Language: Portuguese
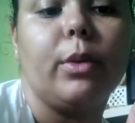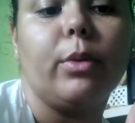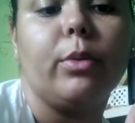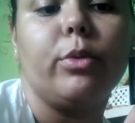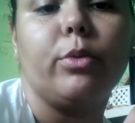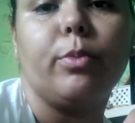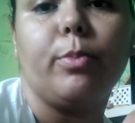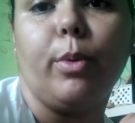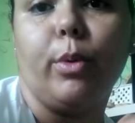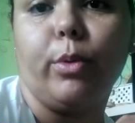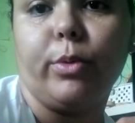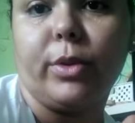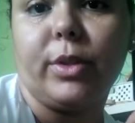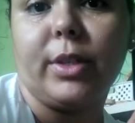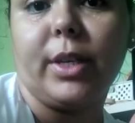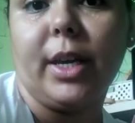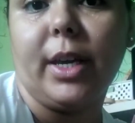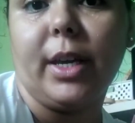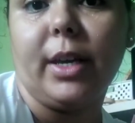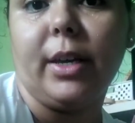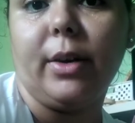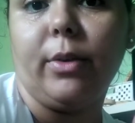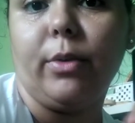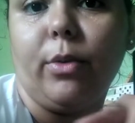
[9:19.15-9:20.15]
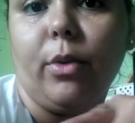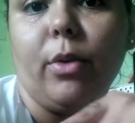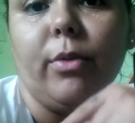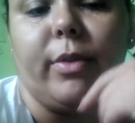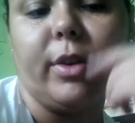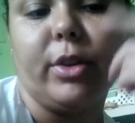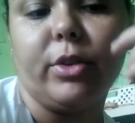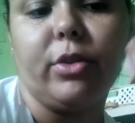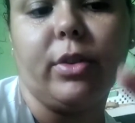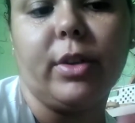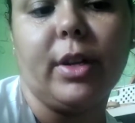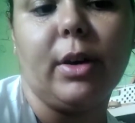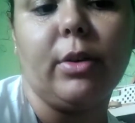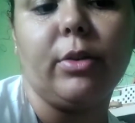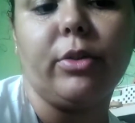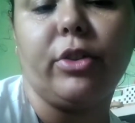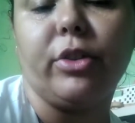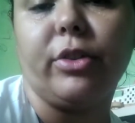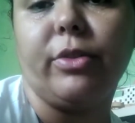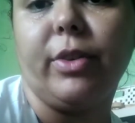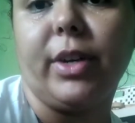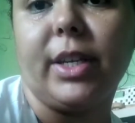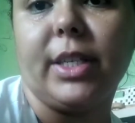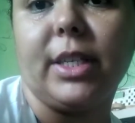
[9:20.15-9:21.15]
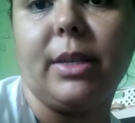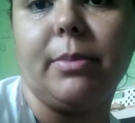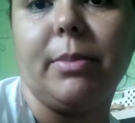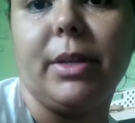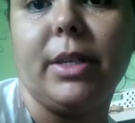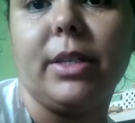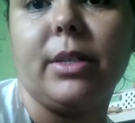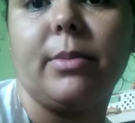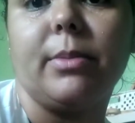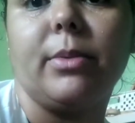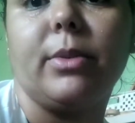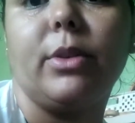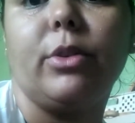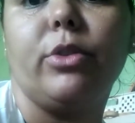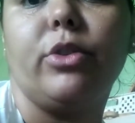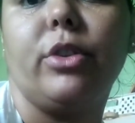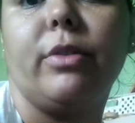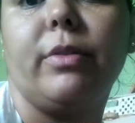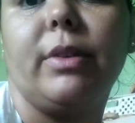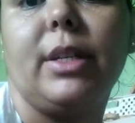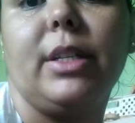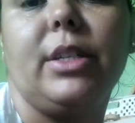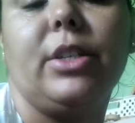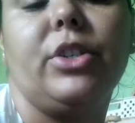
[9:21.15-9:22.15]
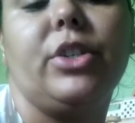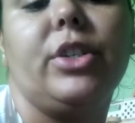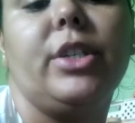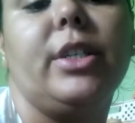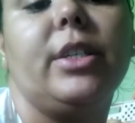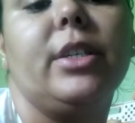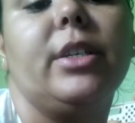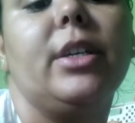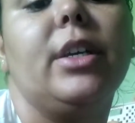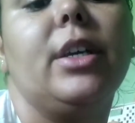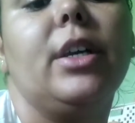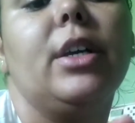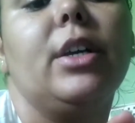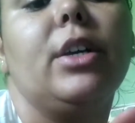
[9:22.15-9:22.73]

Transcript: Os pontos que é convencional de fazer mesmo, eu tive alergia.